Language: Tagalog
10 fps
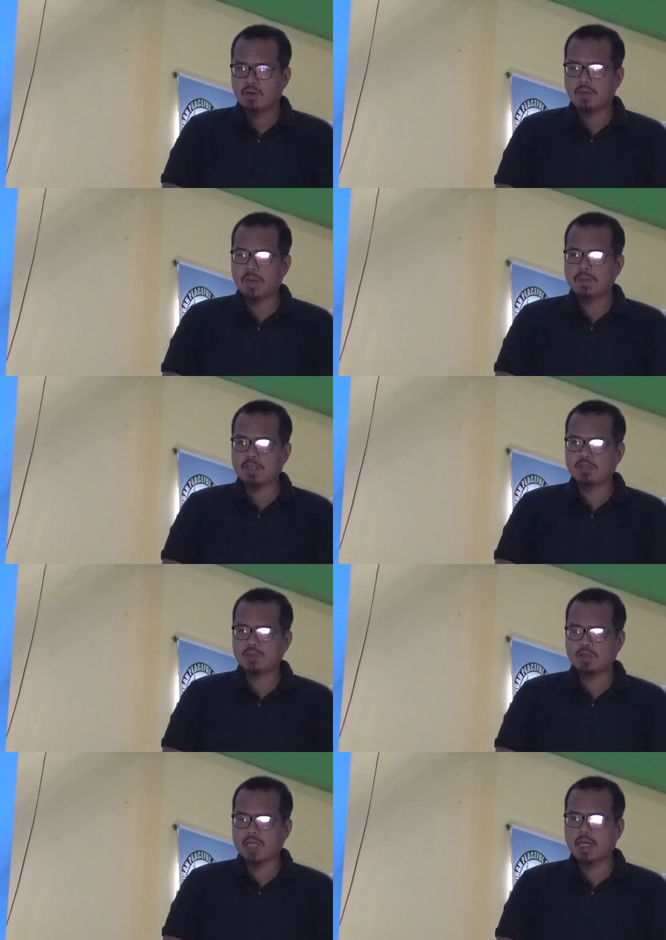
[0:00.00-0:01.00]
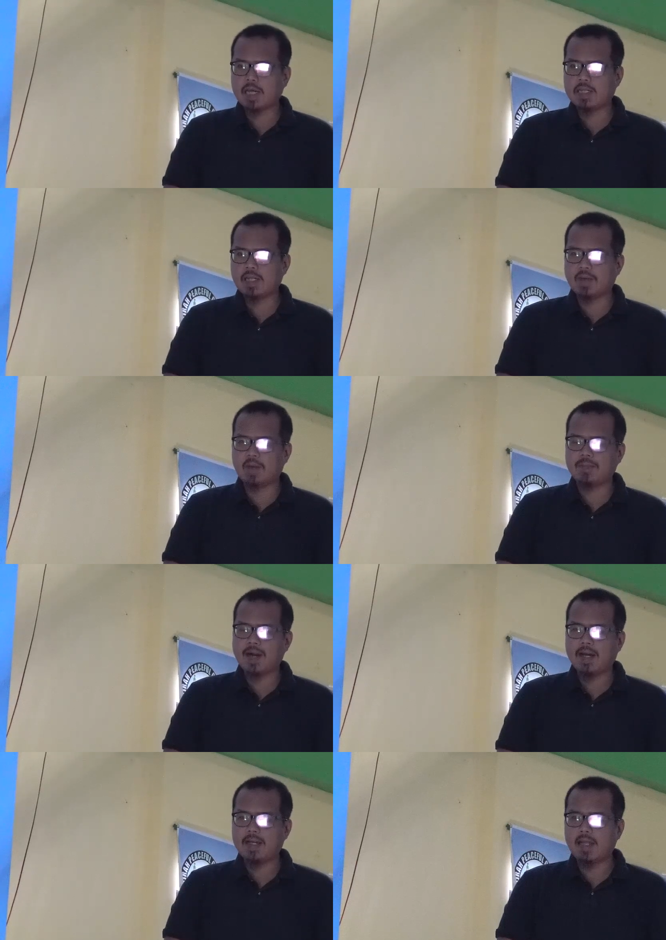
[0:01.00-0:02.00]
upang matustusan ang kanilang mga
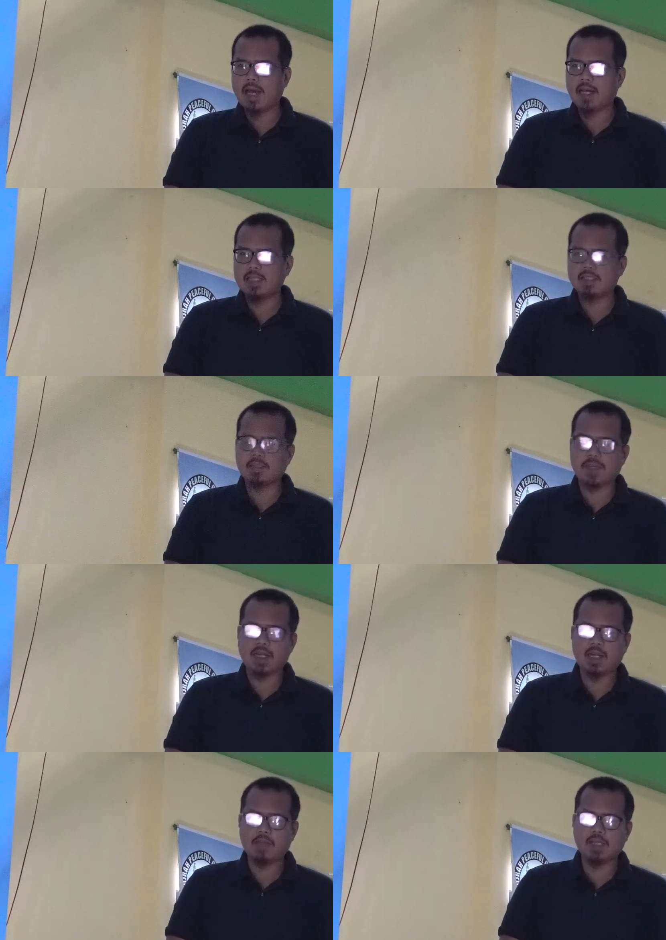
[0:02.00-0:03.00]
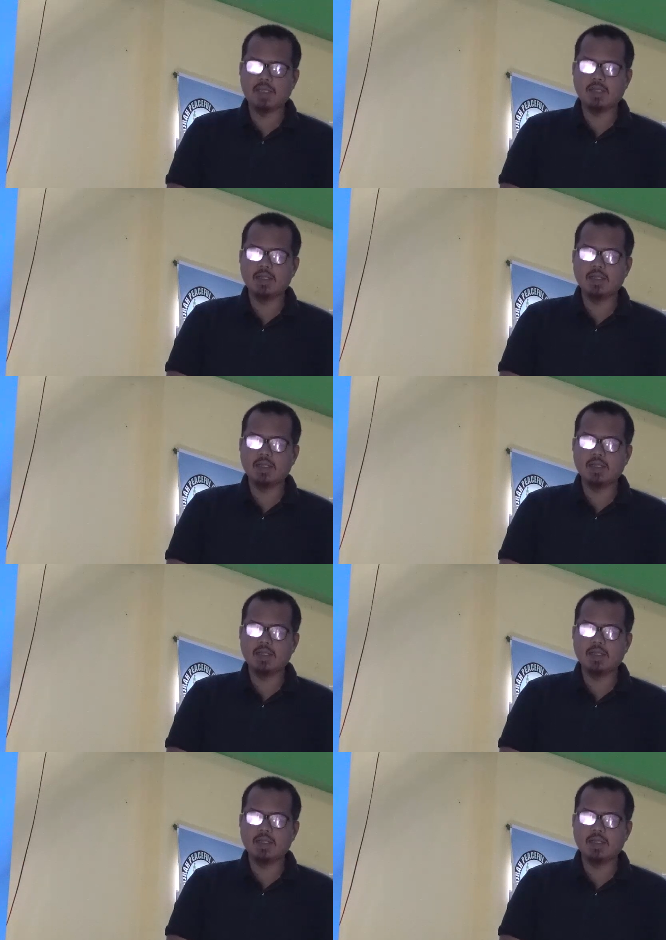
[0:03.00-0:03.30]
pangailangan sa pananamit,